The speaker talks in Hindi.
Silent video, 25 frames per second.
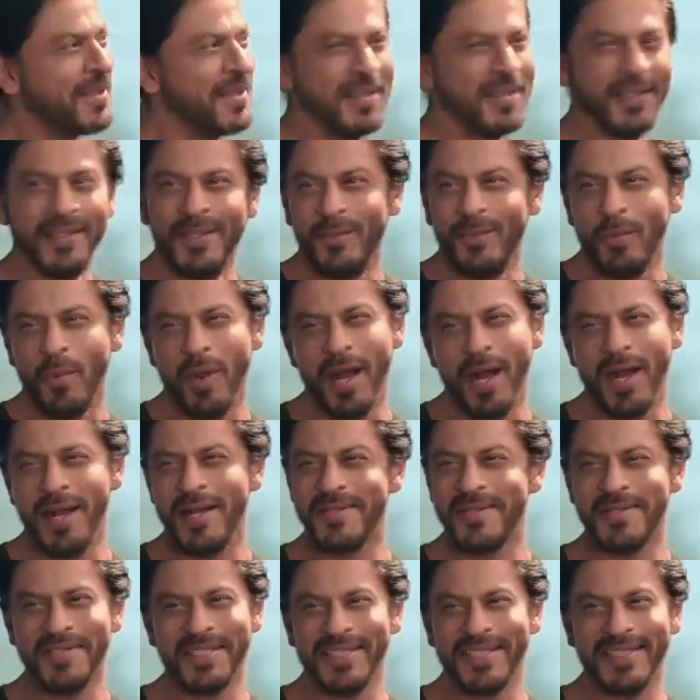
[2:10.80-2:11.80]
प्रोड्यूस किया है
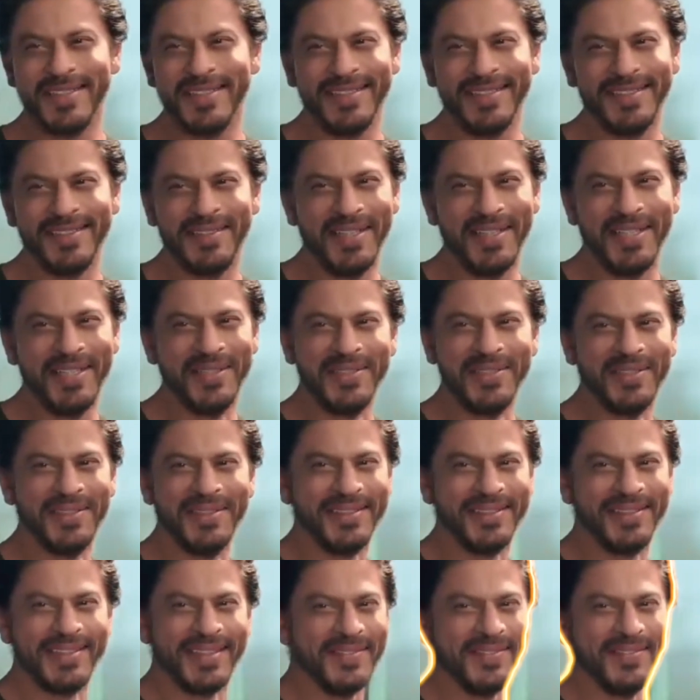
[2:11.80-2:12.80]
इसलिए
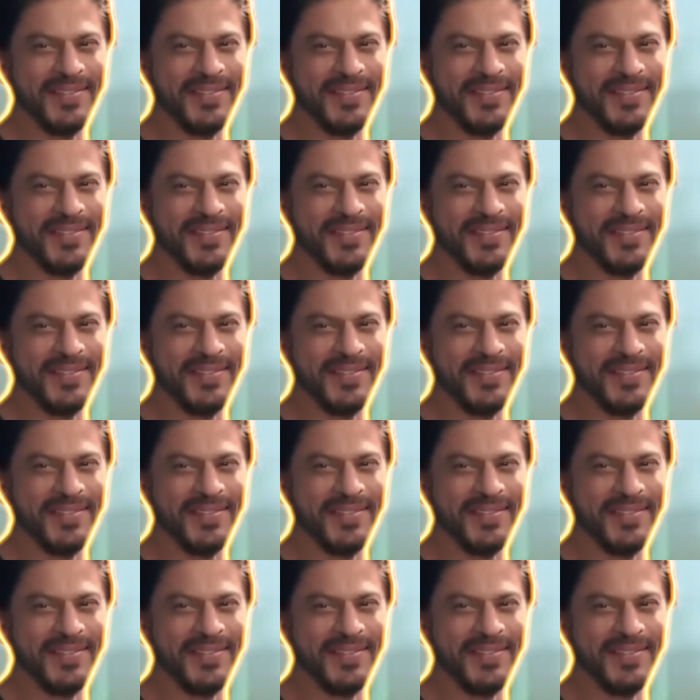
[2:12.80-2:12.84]
इसके